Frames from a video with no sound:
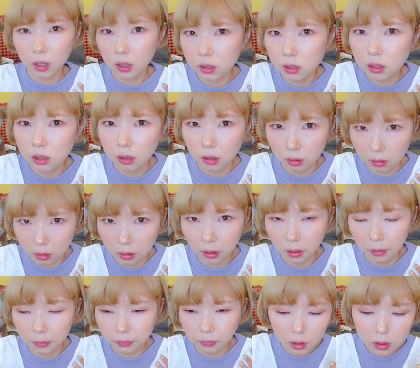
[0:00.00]
感じやん
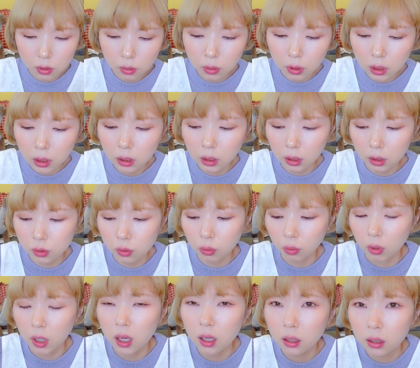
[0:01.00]
かそれでなんかちょっ
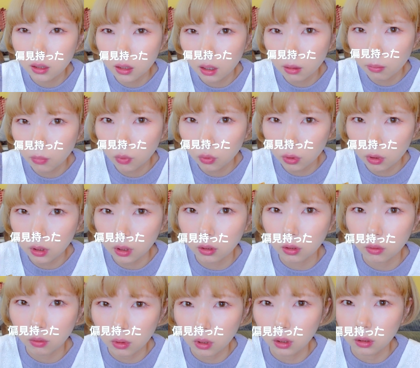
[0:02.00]
と偏見持ってた
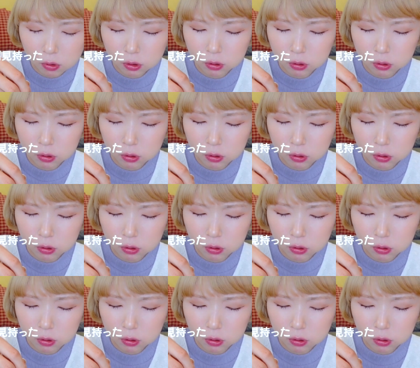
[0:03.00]
というか